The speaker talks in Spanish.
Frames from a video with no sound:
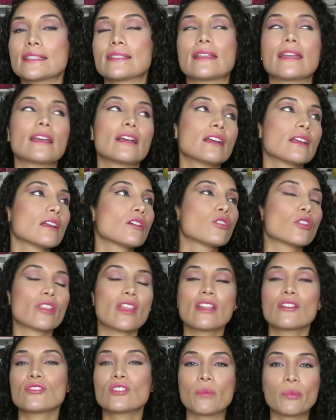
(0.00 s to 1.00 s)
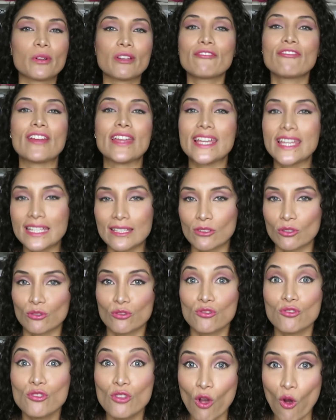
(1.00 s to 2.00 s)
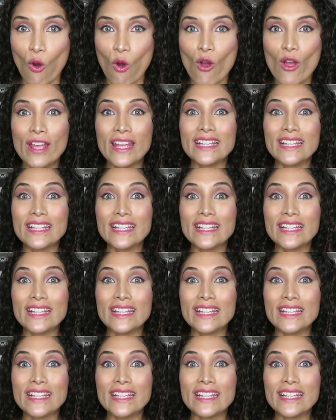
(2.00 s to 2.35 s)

se dejan engordar o se ponen feitos, no,